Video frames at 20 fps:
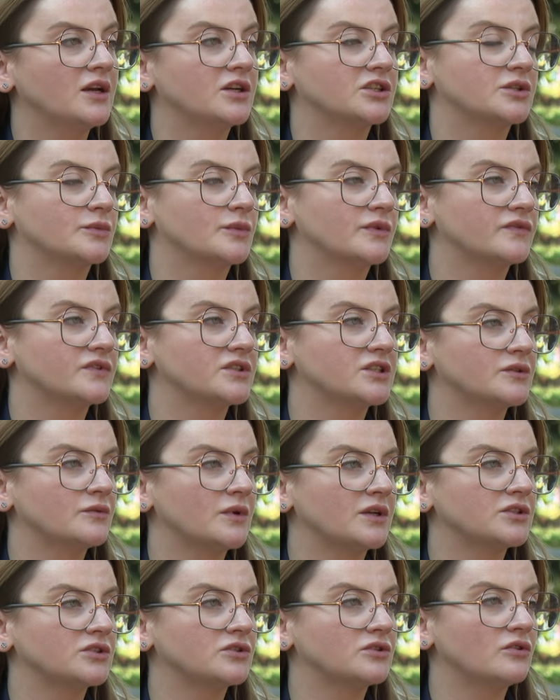żeby
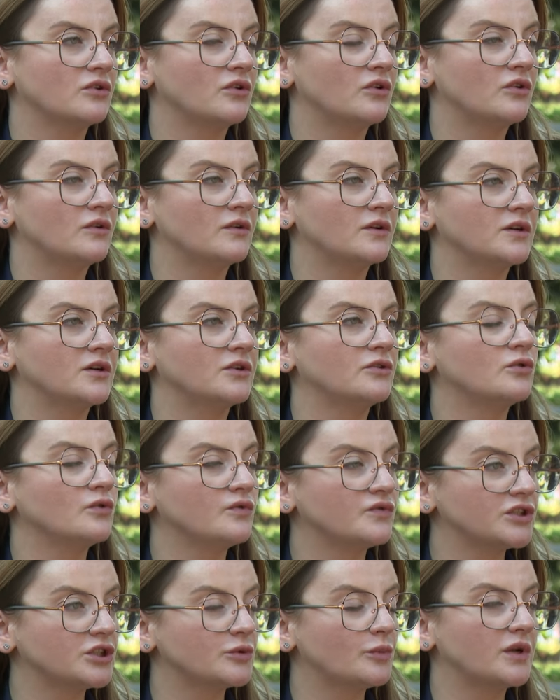wysyłać do e,
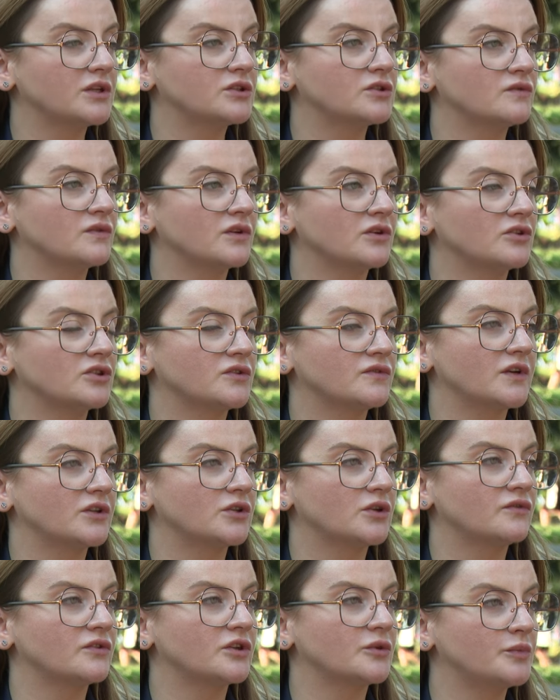również placówek
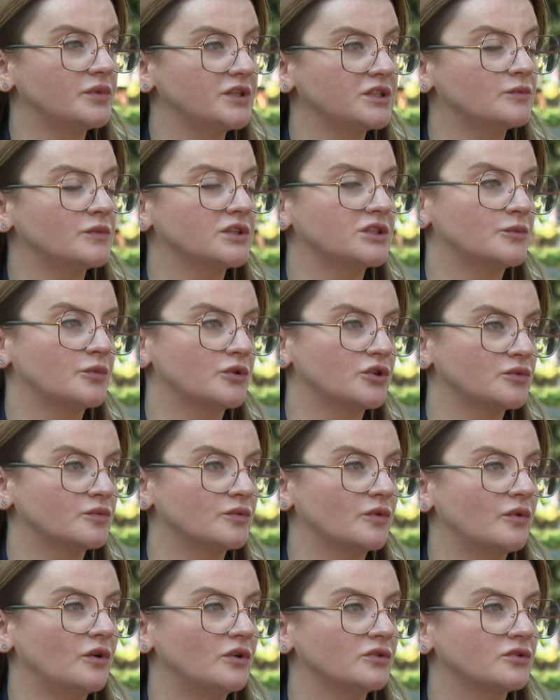oświatowych pisma z
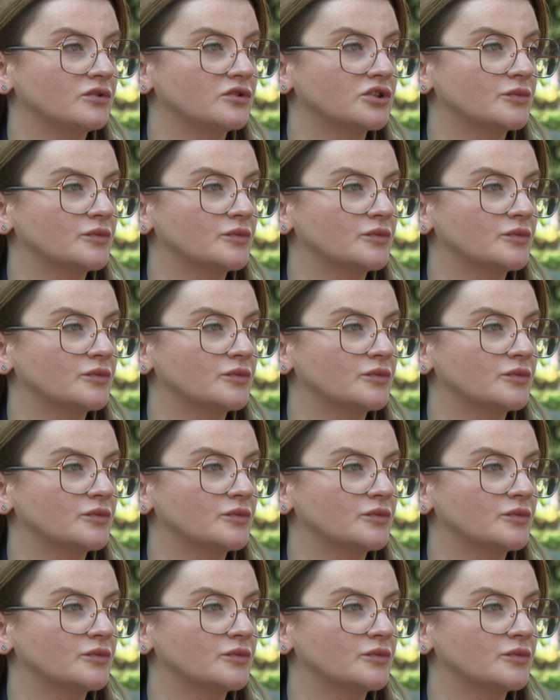prośbą o to,